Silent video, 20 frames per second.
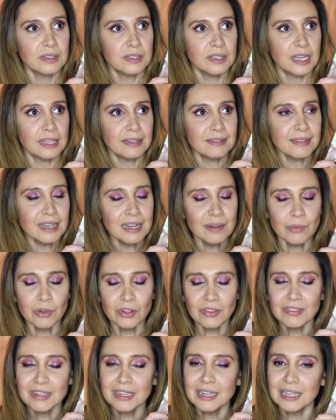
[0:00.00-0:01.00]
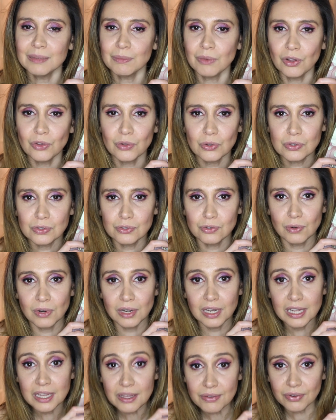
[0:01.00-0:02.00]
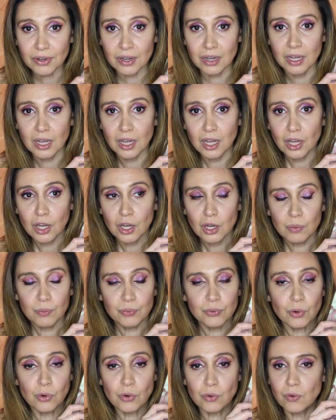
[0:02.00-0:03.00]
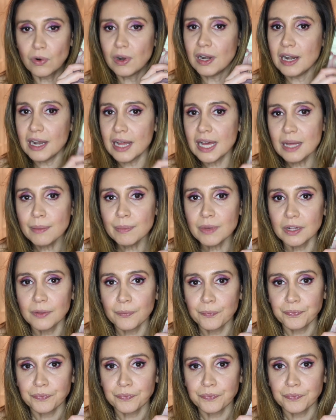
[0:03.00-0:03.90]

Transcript: Il y a tellement d'éléments dans ce livre pour qu'on l'aime.